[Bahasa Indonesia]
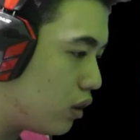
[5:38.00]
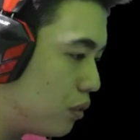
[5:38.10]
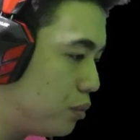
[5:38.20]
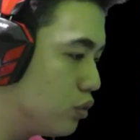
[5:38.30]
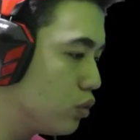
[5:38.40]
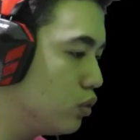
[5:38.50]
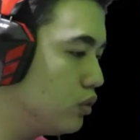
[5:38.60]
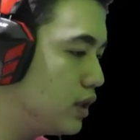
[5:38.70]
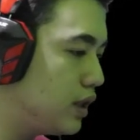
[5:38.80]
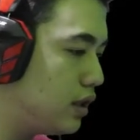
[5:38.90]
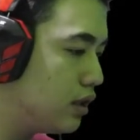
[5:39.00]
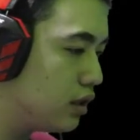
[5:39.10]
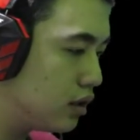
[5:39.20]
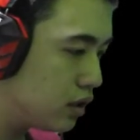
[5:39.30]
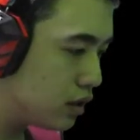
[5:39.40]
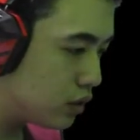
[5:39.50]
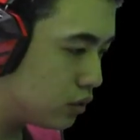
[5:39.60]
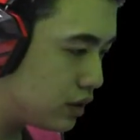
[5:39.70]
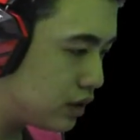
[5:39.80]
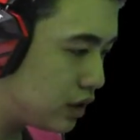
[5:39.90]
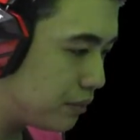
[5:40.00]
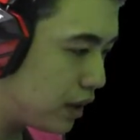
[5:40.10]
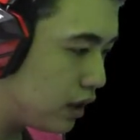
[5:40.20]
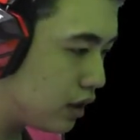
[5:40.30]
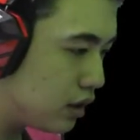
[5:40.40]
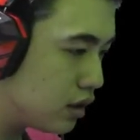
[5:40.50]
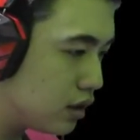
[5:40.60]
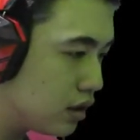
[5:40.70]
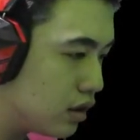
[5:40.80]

Oh, butuh kunci. Kuncinya di mana?